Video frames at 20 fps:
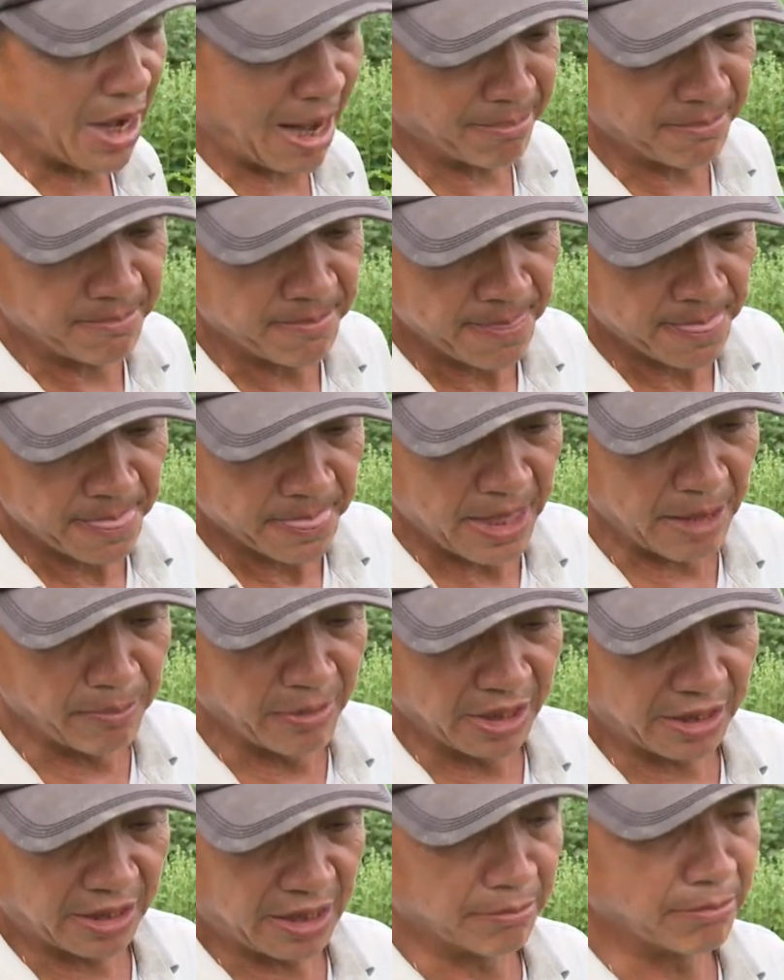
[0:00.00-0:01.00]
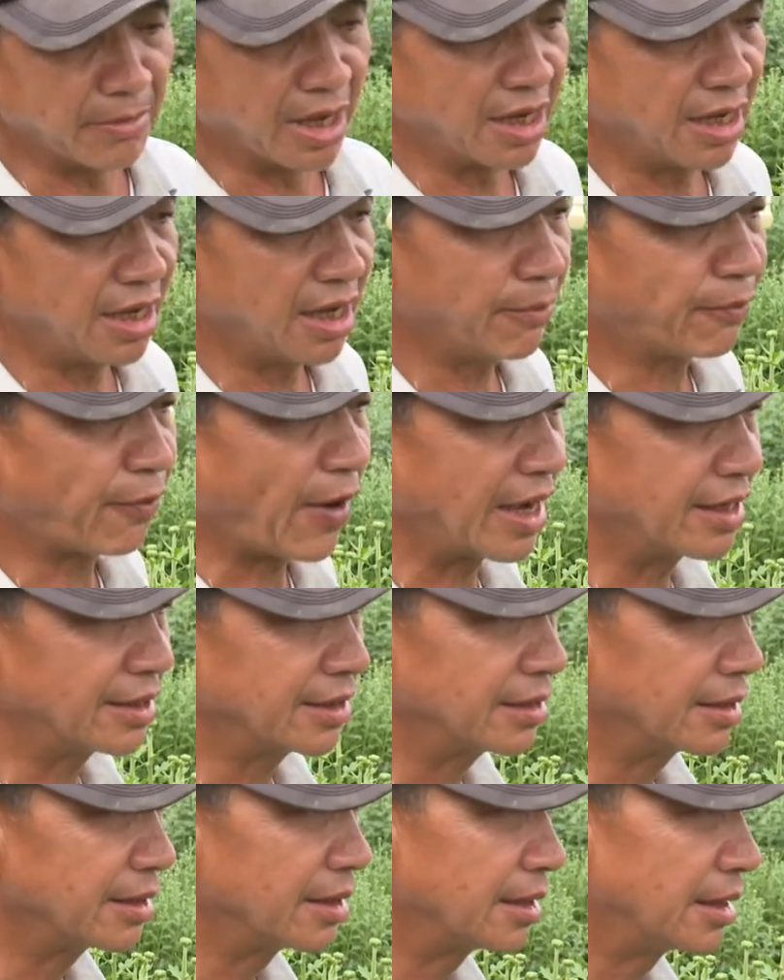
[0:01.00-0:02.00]
năm thì mình chuẩn bị phân,
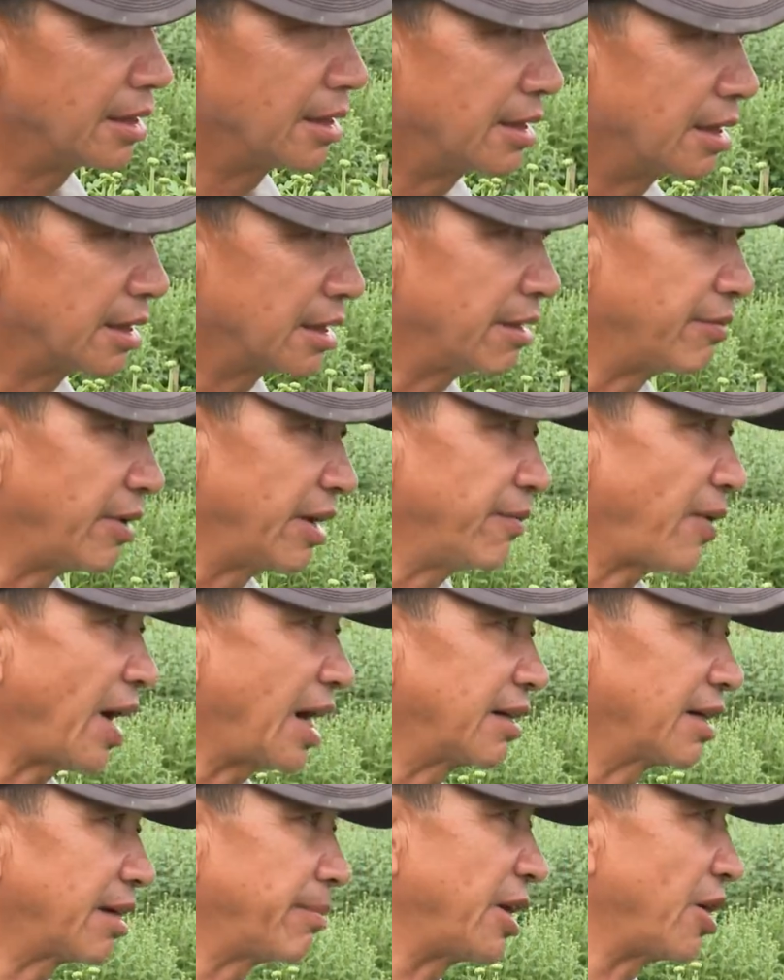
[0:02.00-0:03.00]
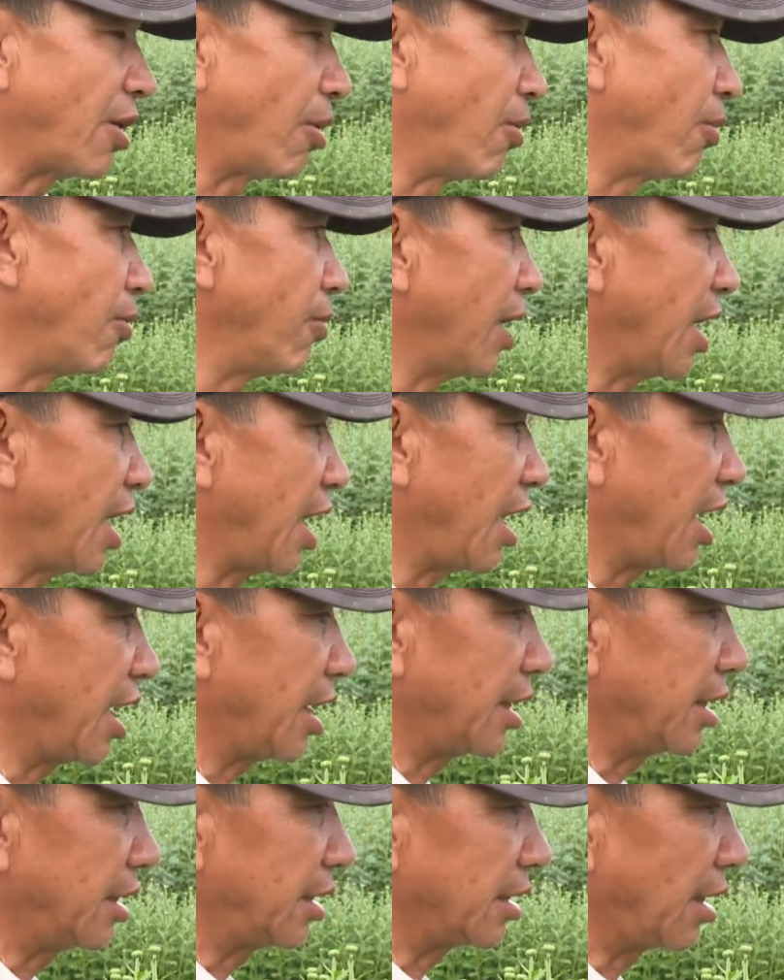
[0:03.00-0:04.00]
chuẩn bị phân để mình ủ uh,
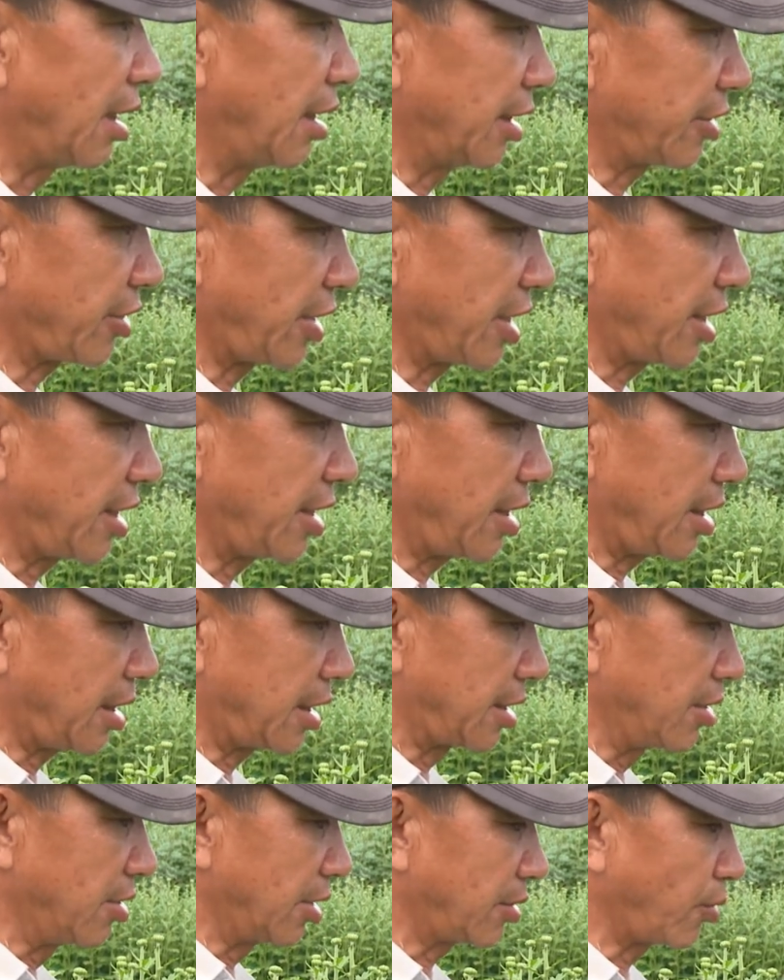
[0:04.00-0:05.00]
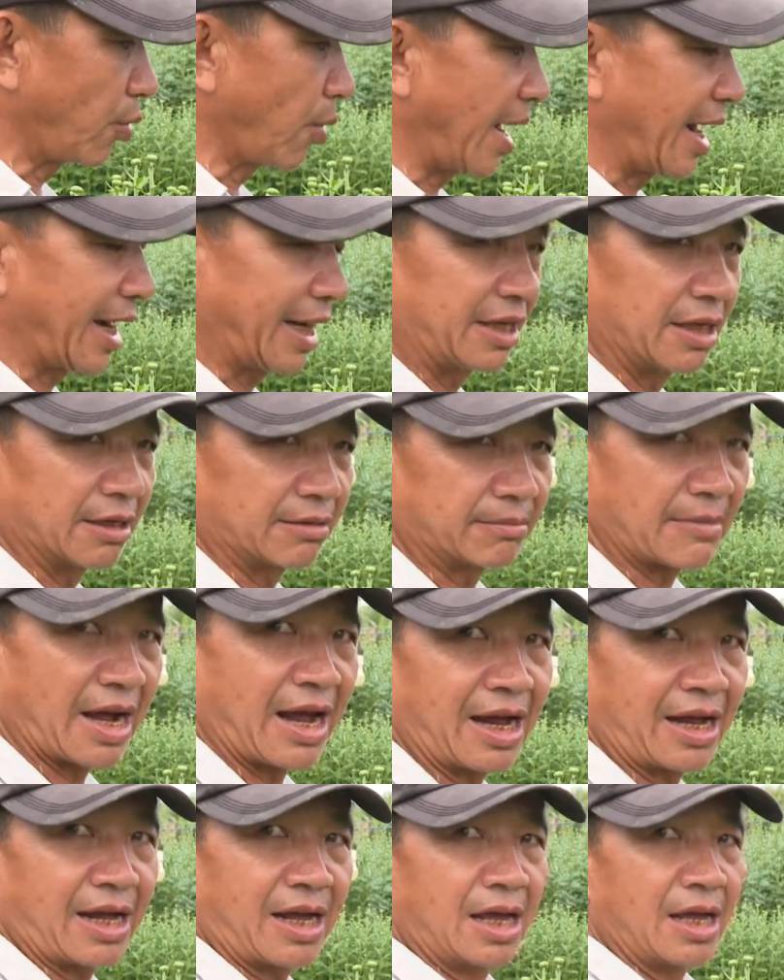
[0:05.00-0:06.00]
cho cho nó được quay được
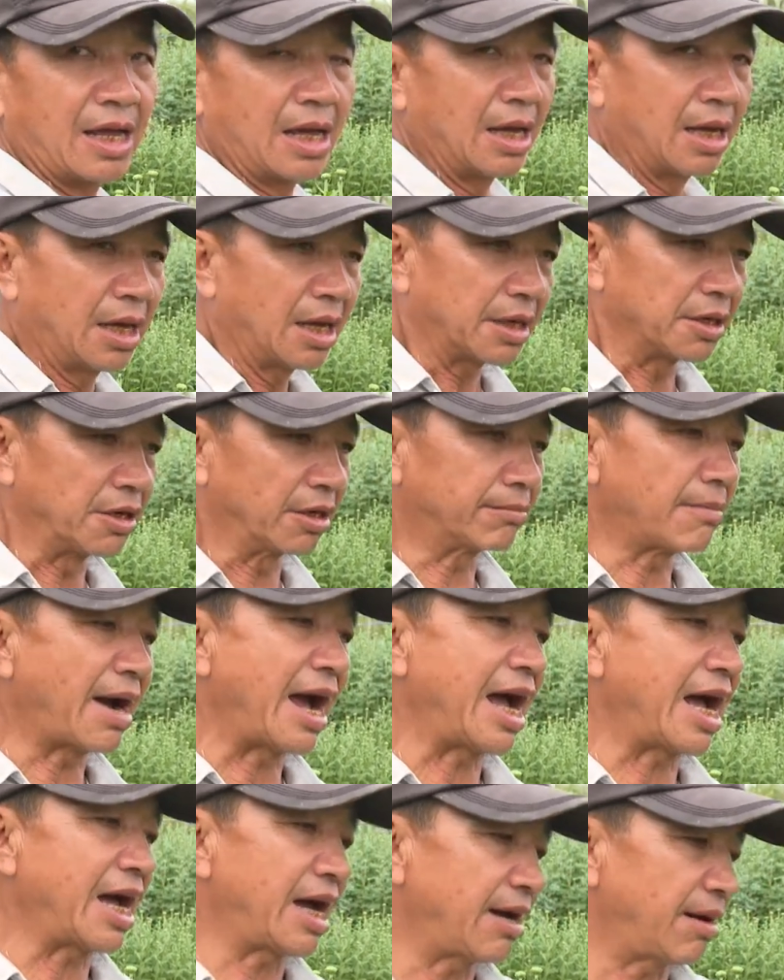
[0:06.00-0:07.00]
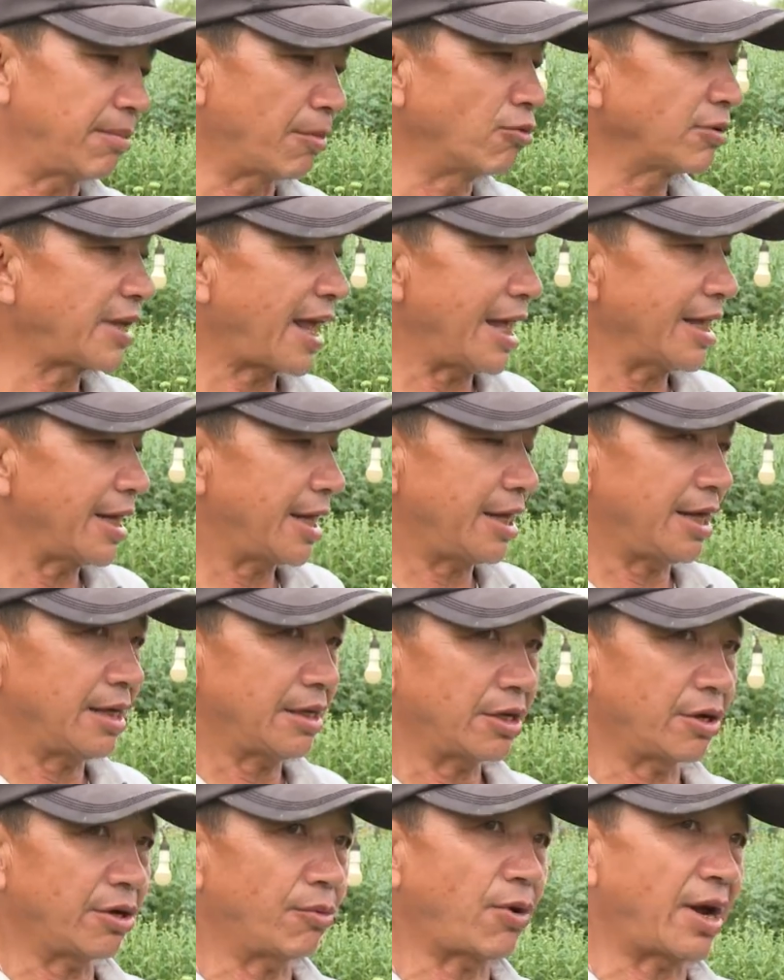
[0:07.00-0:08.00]
ba được ba bốn tháng vậy đó,
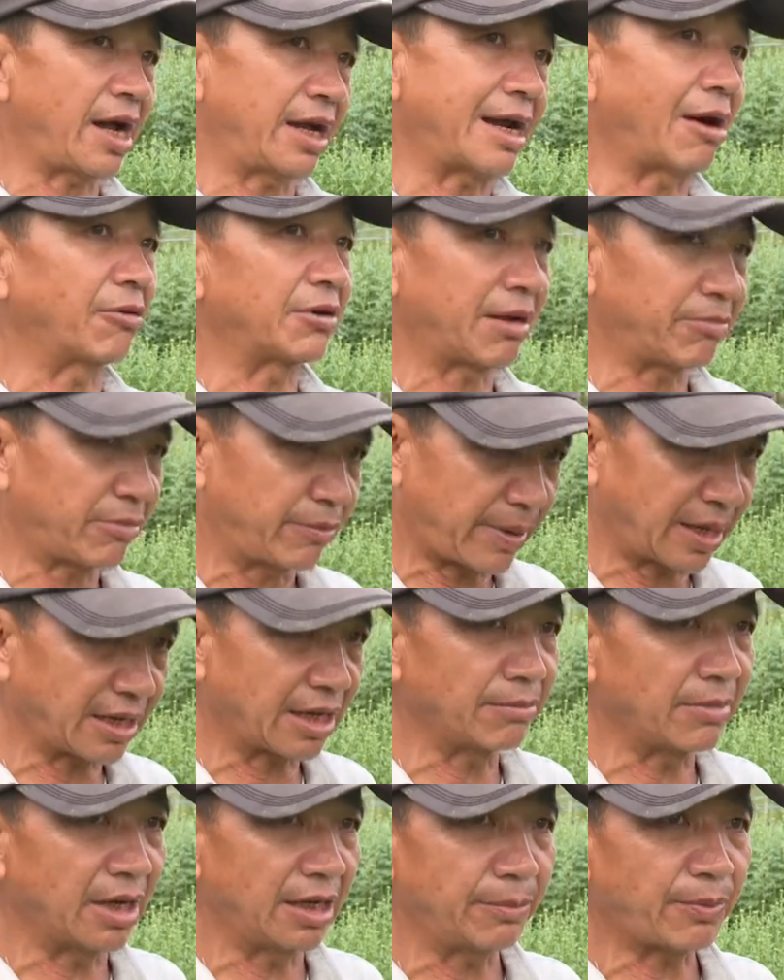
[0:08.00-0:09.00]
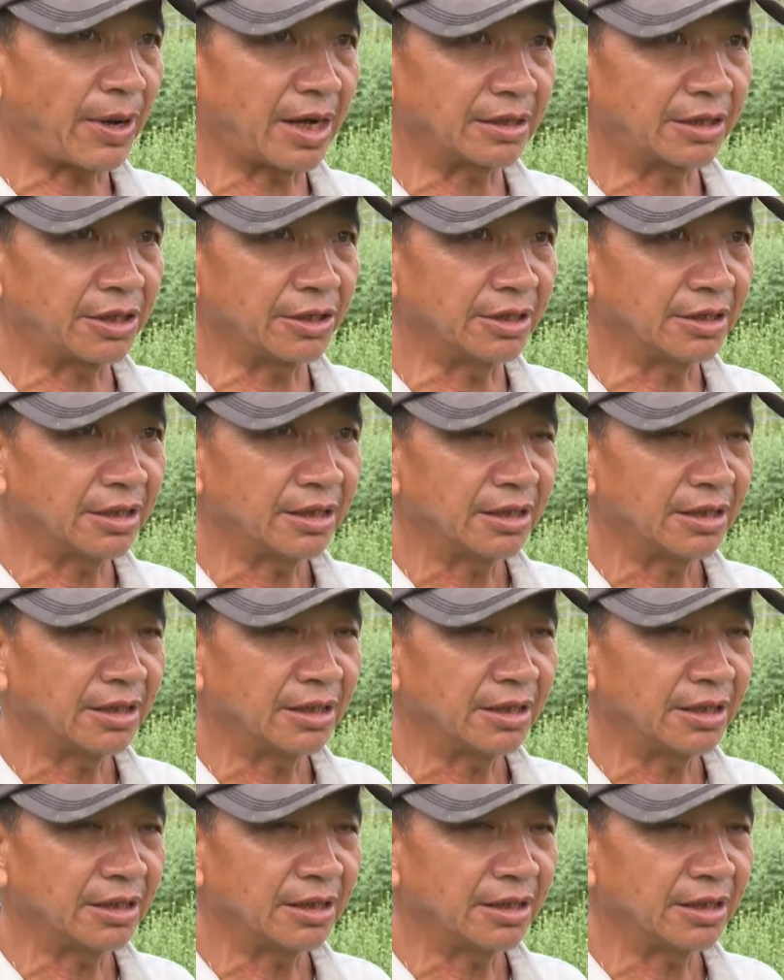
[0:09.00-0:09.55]
cho nó quay đầu năm mình phải chuẩn bị phân trước